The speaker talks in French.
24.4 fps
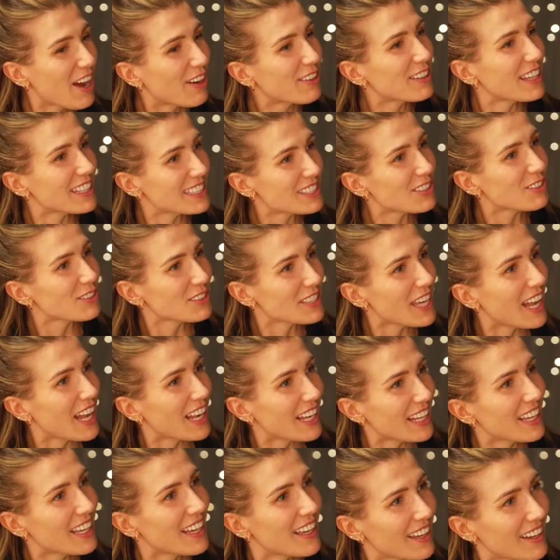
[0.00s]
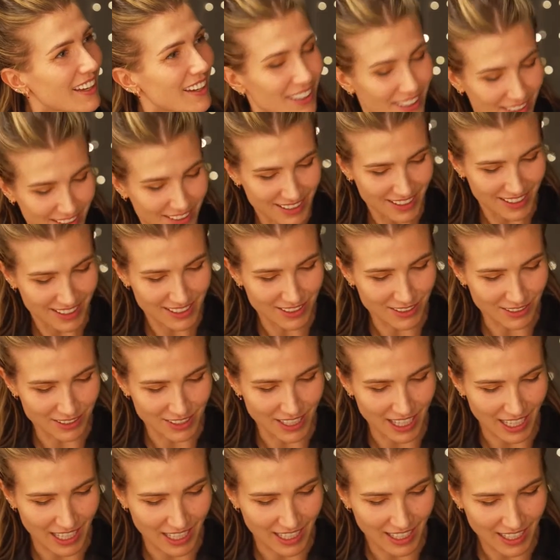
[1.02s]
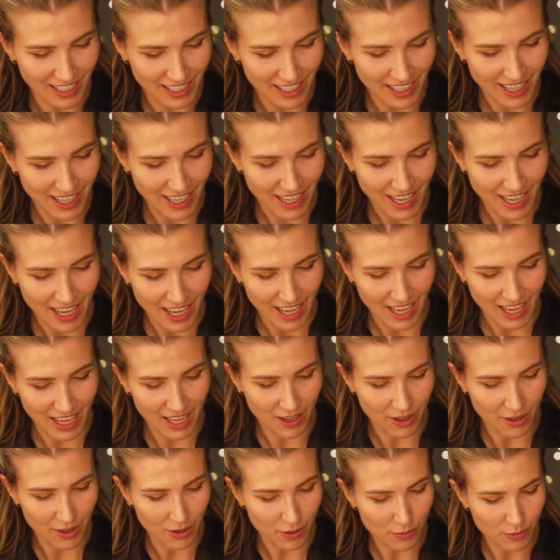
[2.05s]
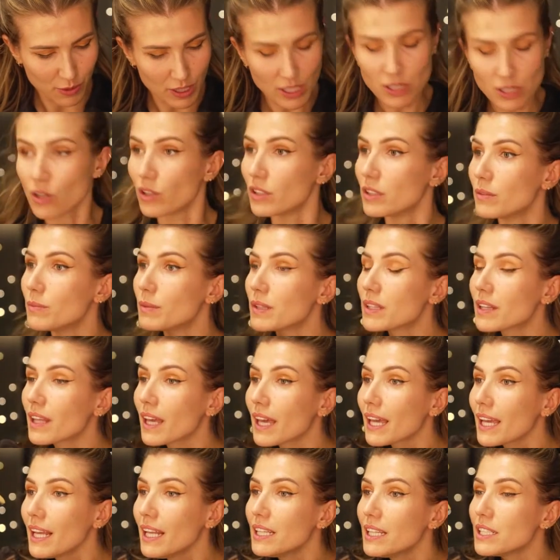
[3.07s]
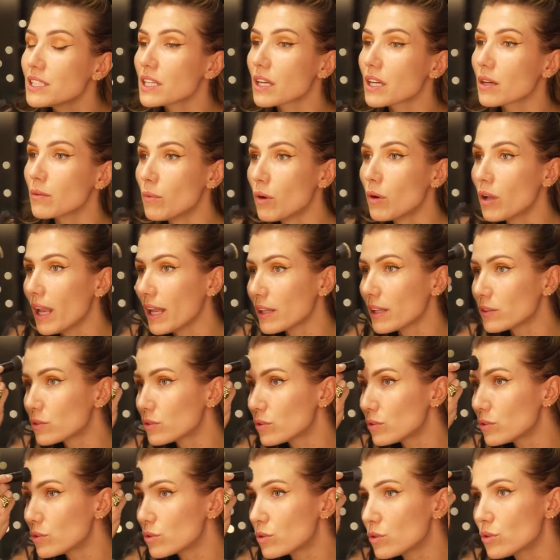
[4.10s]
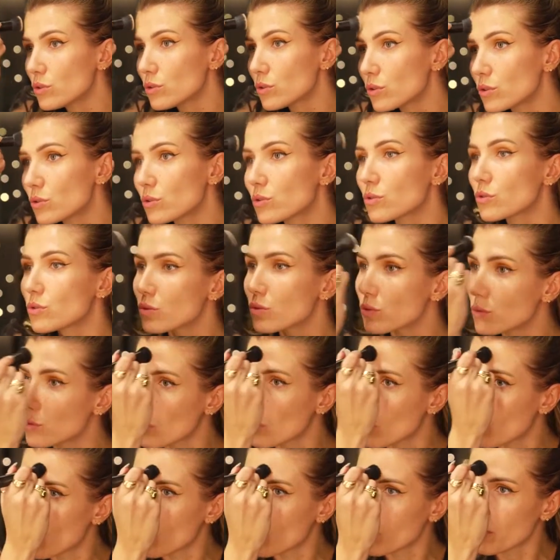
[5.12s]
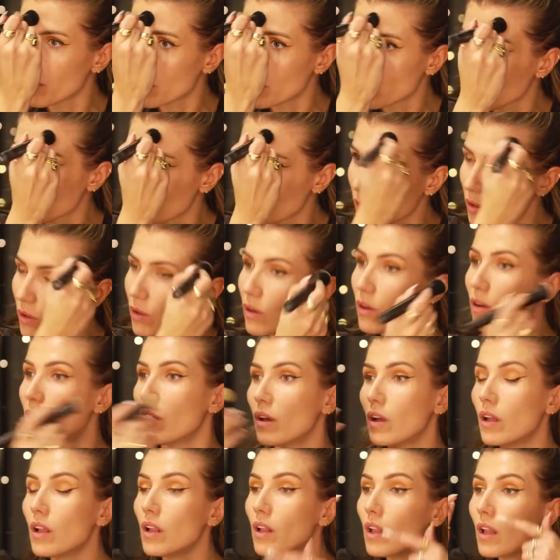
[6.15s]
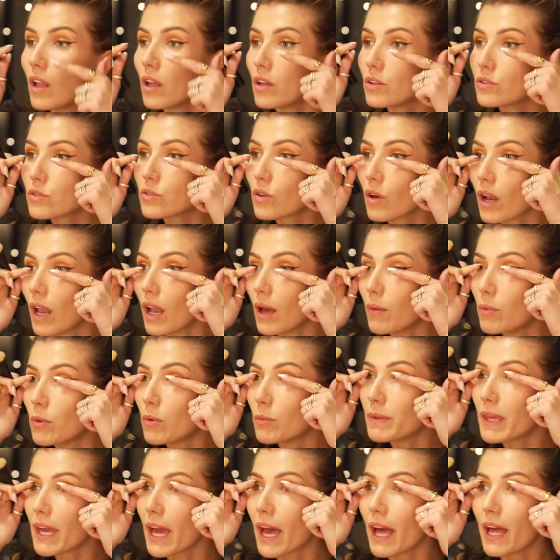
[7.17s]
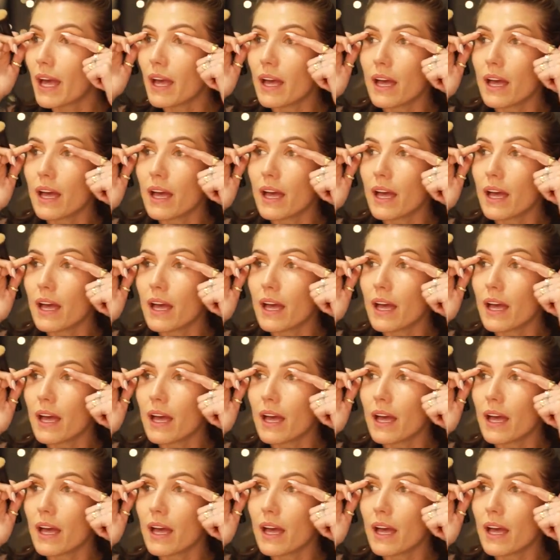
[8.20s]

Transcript: on a dit qu'on y allait. On a dit qu'on y allait. Et euh, ouais, j'en ai mis très légèrement là, juste au-dessus, euh, enfin sur, euh, sur la paupière.